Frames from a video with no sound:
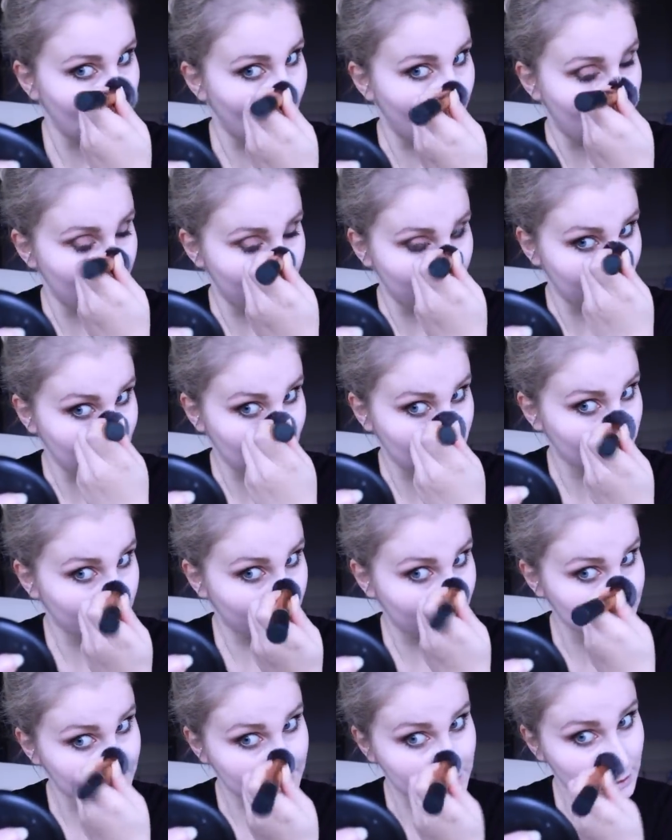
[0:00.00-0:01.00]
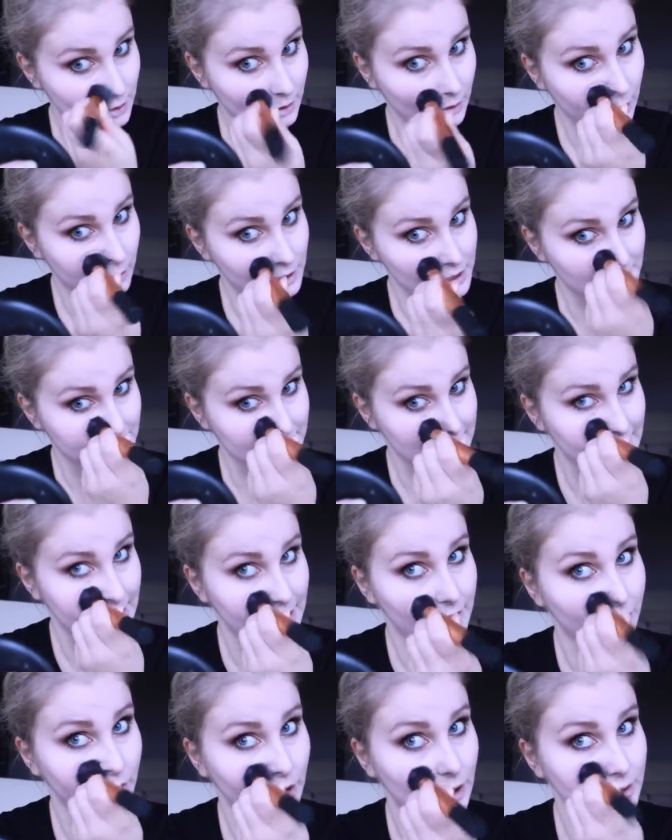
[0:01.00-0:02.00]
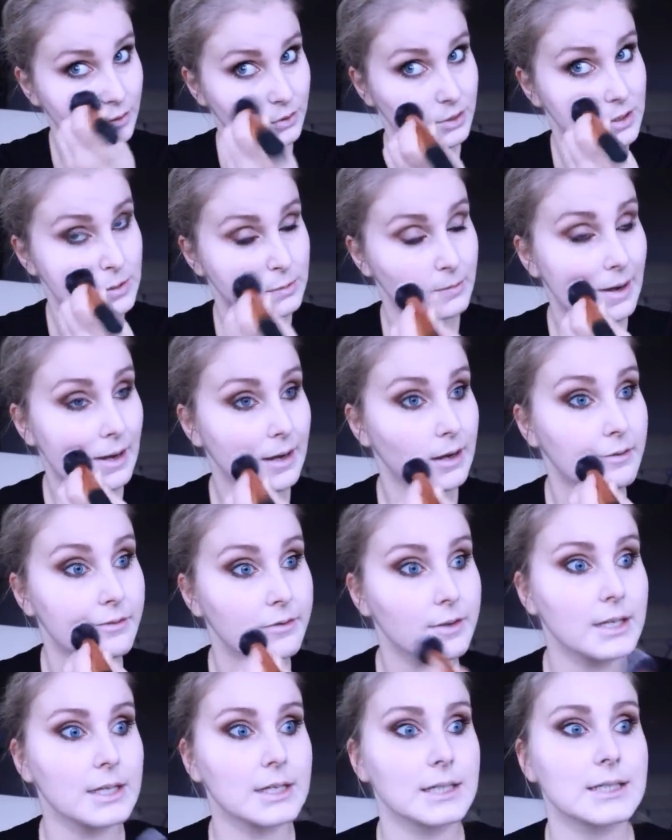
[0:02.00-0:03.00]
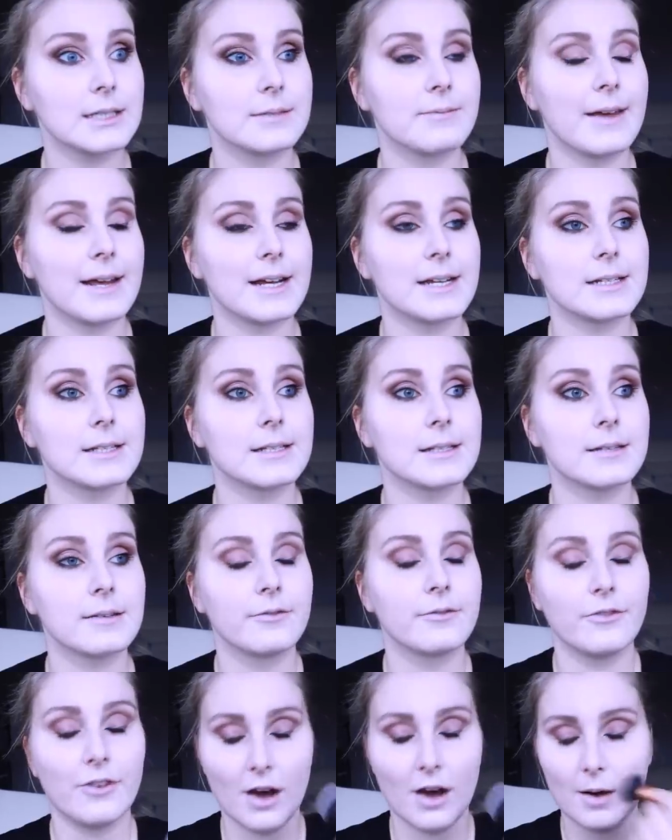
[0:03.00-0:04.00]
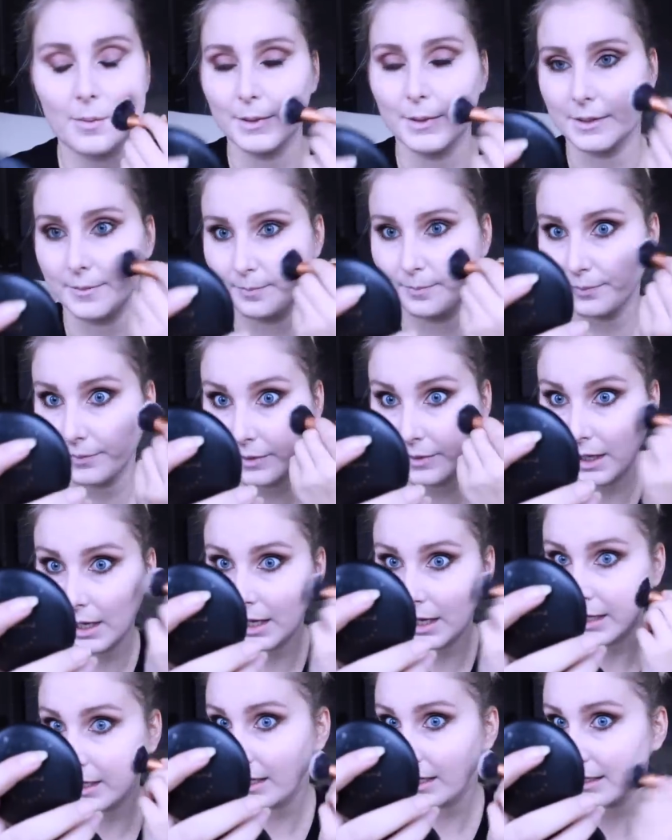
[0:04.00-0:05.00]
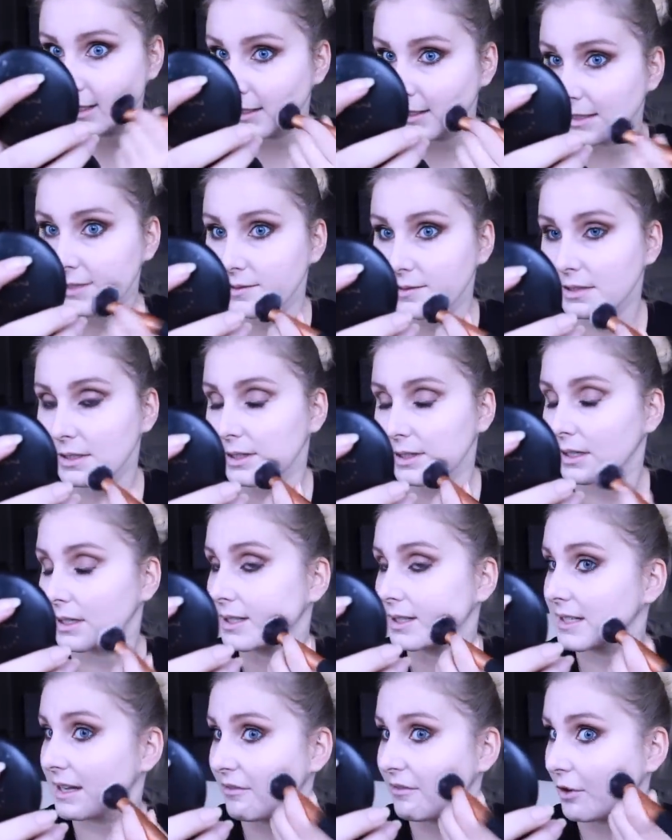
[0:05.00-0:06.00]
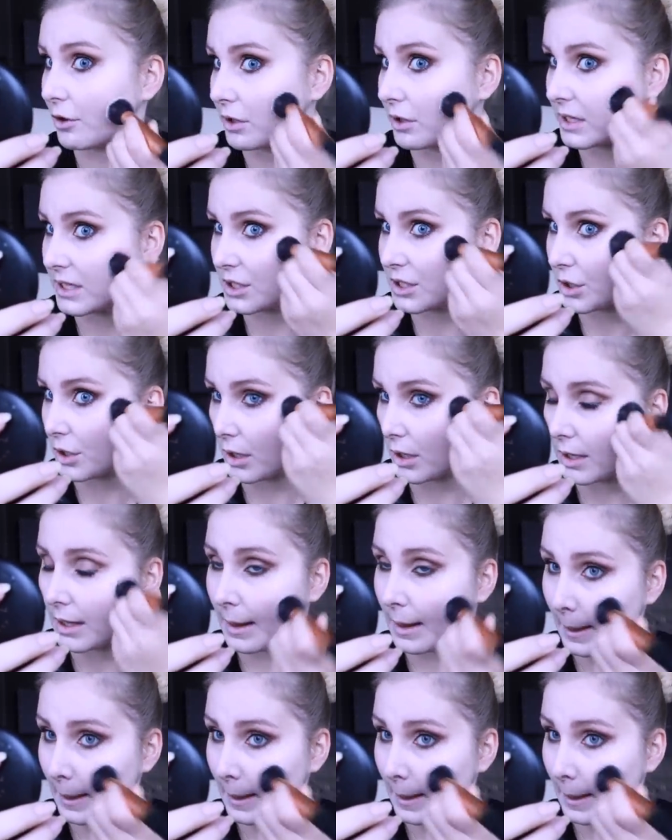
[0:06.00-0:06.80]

einarbeiten. Und was ich noch euch erzählen wollte, und zwar äh, zwecks Farbe des, äh, der Foundation.